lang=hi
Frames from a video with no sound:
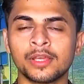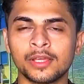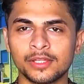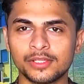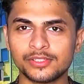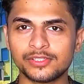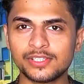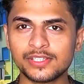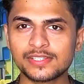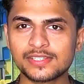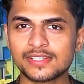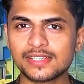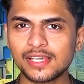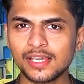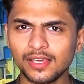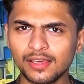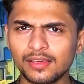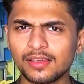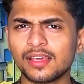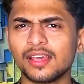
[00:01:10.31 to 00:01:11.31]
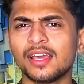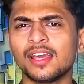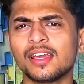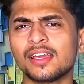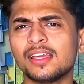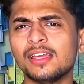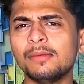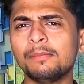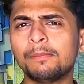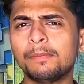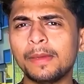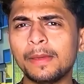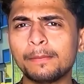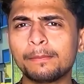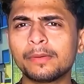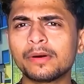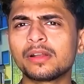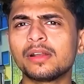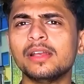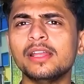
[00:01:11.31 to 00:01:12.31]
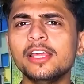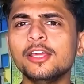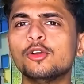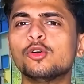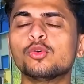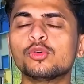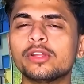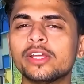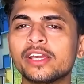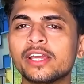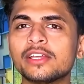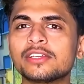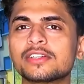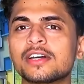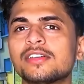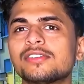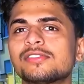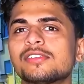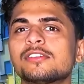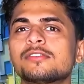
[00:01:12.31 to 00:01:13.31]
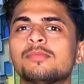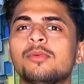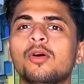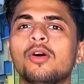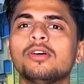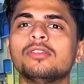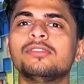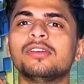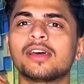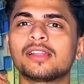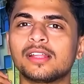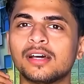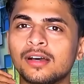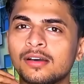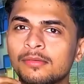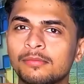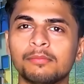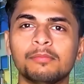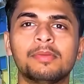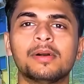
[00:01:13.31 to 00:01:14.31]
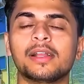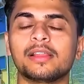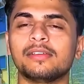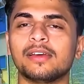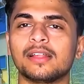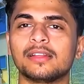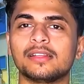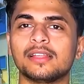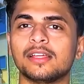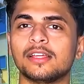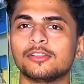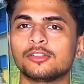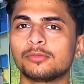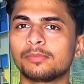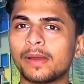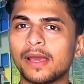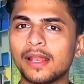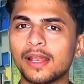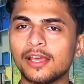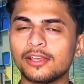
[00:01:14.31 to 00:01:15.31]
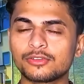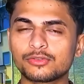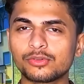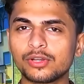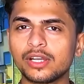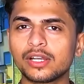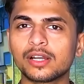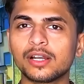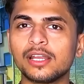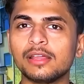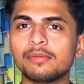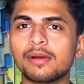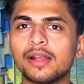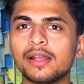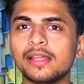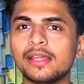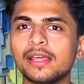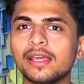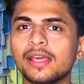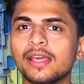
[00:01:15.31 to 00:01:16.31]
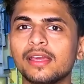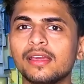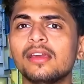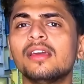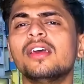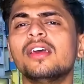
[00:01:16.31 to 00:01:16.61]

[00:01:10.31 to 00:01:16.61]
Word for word: जिससे कि पेपर लीक होने के चांसेस बहुत ज़्यादा बढ़ जाते हैं तो पहला स्टूडेंट का डिमांड ये है